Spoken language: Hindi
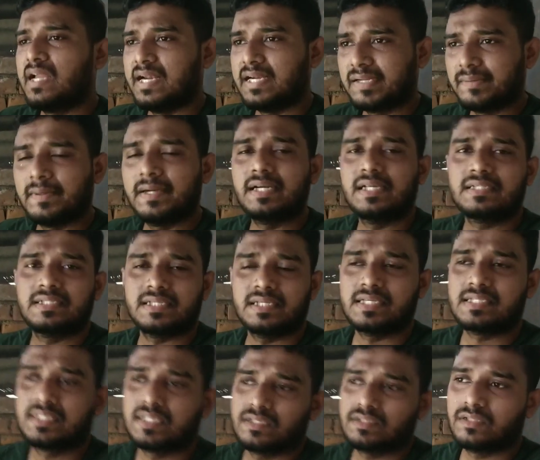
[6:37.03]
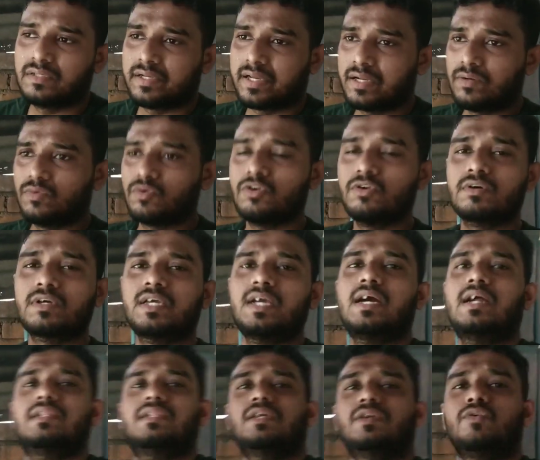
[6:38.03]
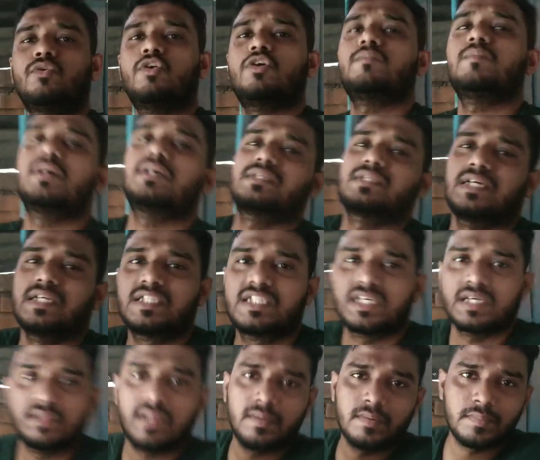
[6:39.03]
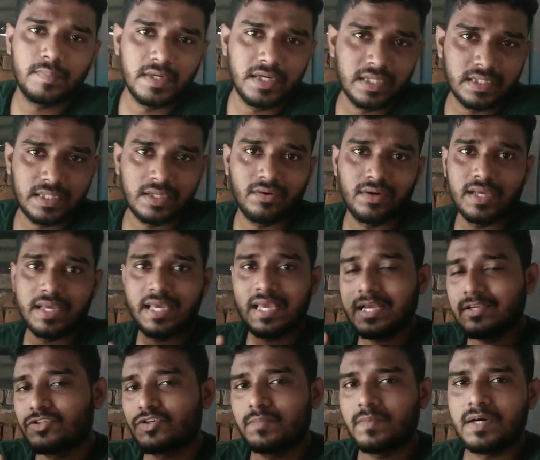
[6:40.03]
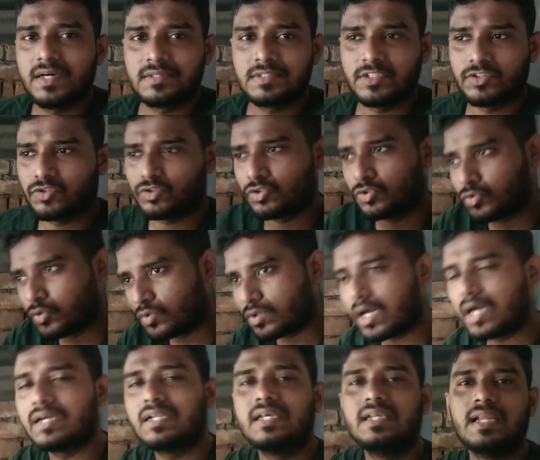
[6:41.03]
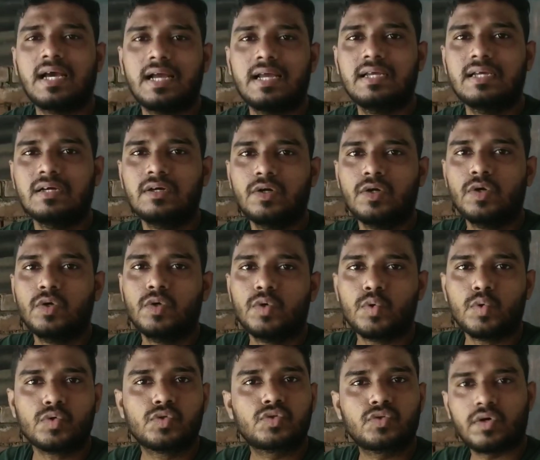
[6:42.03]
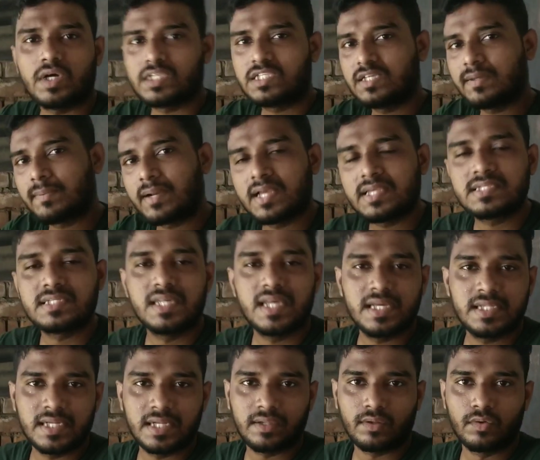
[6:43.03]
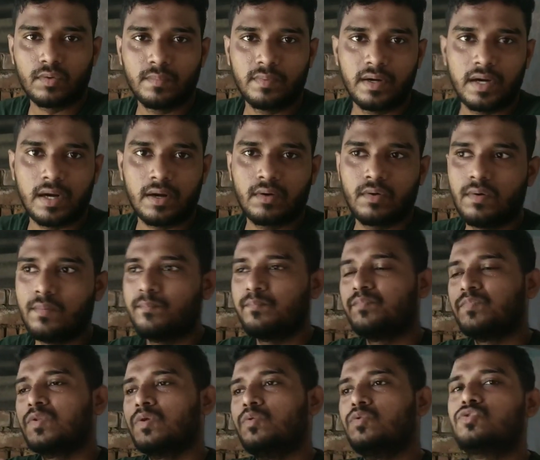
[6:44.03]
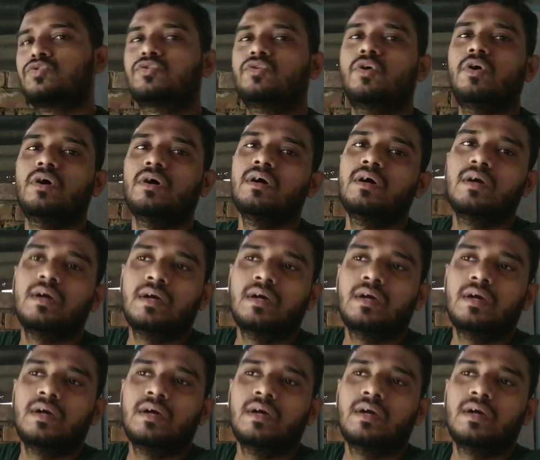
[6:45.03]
एंटीबायोटिक देने से लेकिन वो लोग क्या करते हैं नौ बर्ड्स अच्छे दामों पर लेते हैं और एक जो बर्ड है जो थोड़ा ढीला है उसको अच्छा प्राइस नहीं देते वो ब्रीडर को उसको